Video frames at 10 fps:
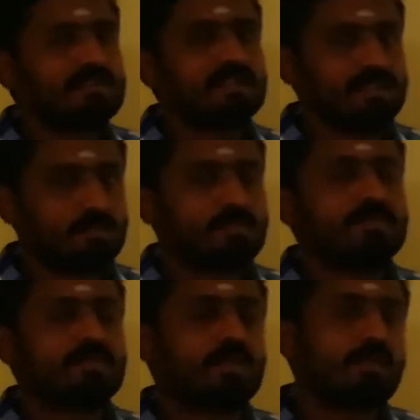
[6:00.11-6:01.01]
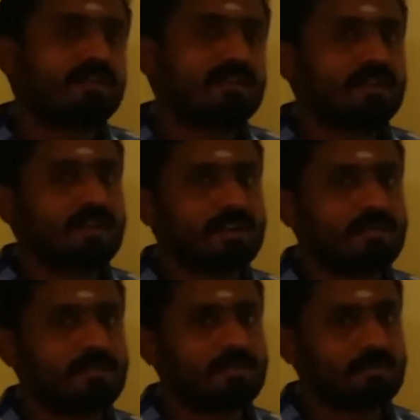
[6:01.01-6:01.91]
இதுவும் க்ளோனிங்கில்
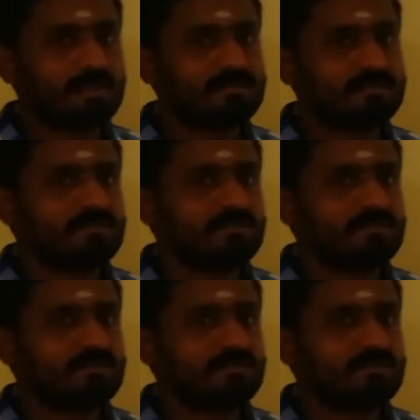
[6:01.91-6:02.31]
நடக்கக்கூடிய ப்ராசஸும்